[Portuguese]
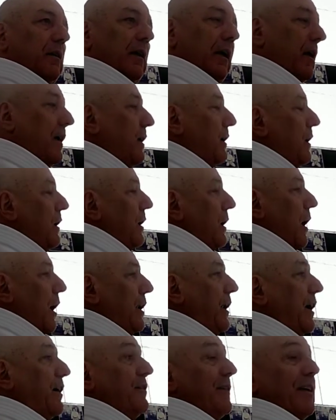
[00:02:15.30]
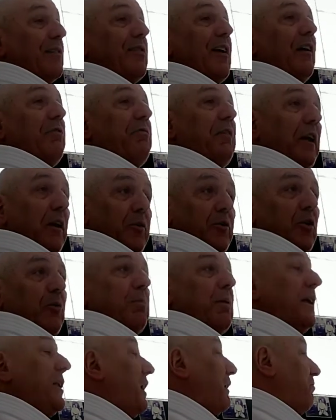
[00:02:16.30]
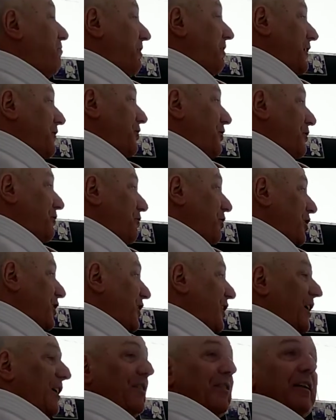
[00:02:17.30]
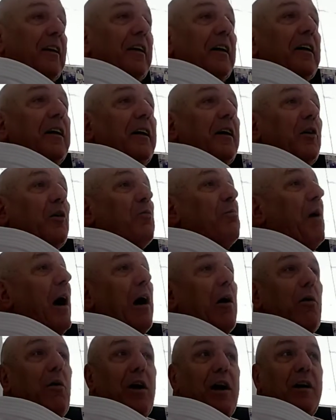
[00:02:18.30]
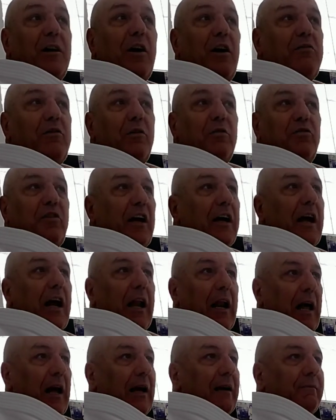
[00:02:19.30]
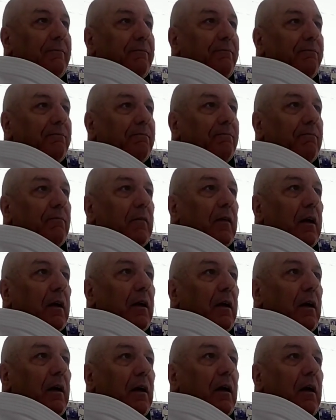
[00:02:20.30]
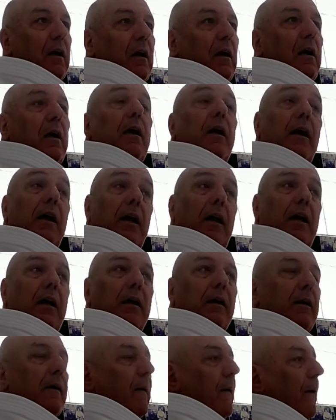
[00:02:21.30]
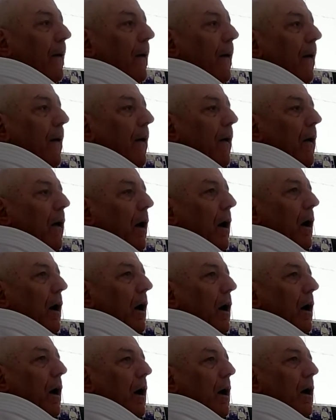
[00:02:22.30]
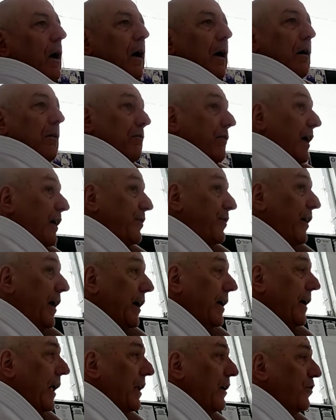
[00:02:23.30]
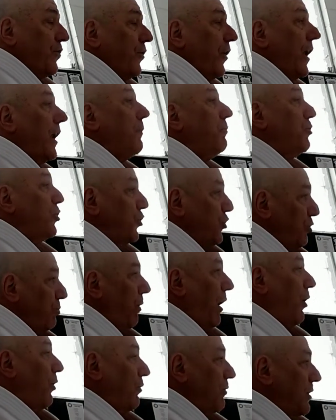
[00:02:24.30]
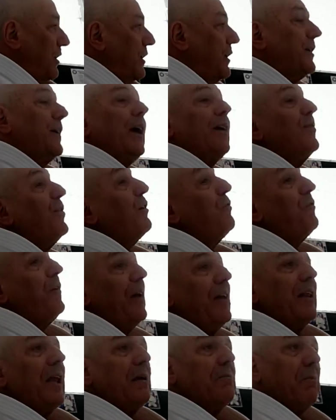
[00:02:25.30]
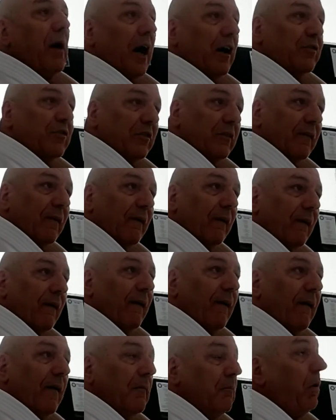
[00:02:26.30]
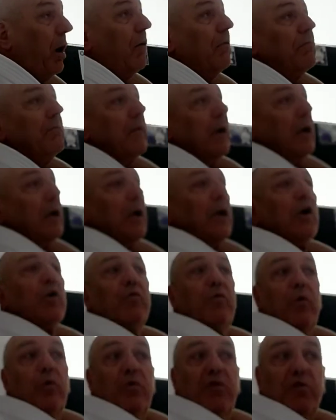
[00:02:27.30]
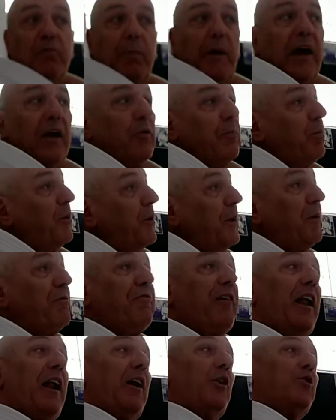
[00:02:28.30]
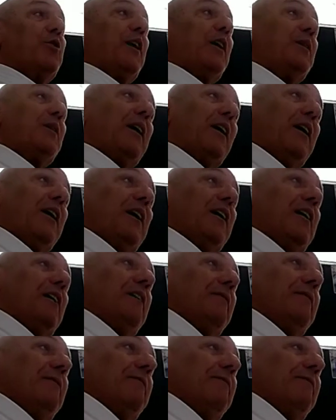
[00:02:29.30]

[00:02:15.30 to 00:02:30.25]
Né? Aliás, nessa fila eu estou bem na frente de vocês. Uma hora nós vamos chegar lá. E vai ser aquela história muito bom. E o que, que você fez lá embaixo? Bom, eu espero poder falar. Eu tentei,